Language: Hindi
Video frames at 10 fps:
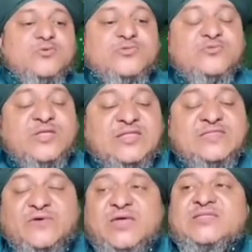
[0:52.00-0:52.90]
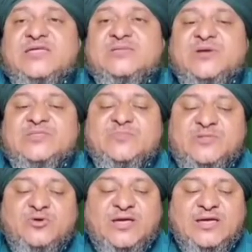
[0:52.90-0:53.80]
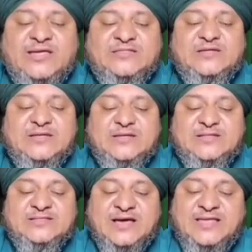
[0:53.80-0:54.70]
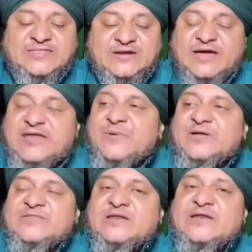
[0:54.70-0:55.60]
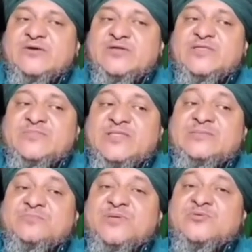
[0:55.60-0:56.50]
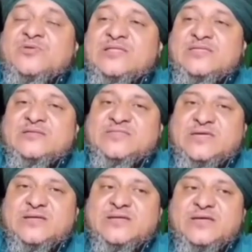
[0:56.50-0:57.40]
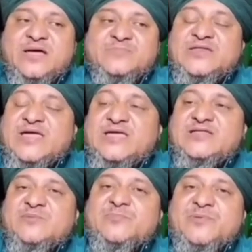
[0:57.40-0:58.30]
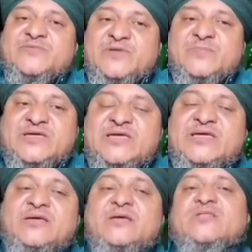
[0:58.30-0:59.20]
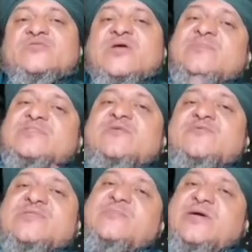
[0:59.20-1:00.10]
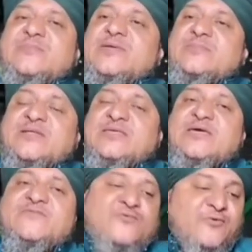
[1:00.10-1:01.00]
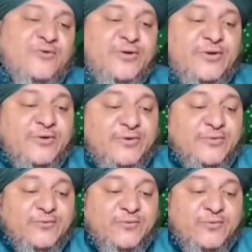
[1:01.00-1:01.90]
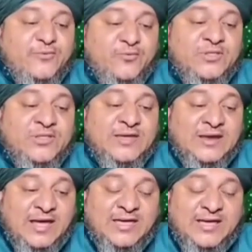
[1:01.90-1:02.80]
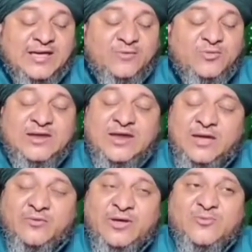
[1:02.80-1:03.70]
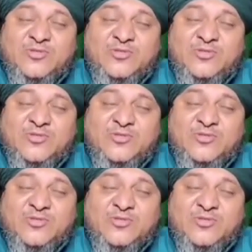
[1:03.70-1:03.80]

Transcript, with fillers: तो सुनने जवाइद के अतबार से बतौर ख़ास जहाँ सरकार पाक सल्ला वसम ने तबी नुक़ नज़र से अपनी राय गिरा में पेश फरमाई है तो अलबत् उसके बारे में ये बात है कि वो उन इलाके उन इलाक़ों के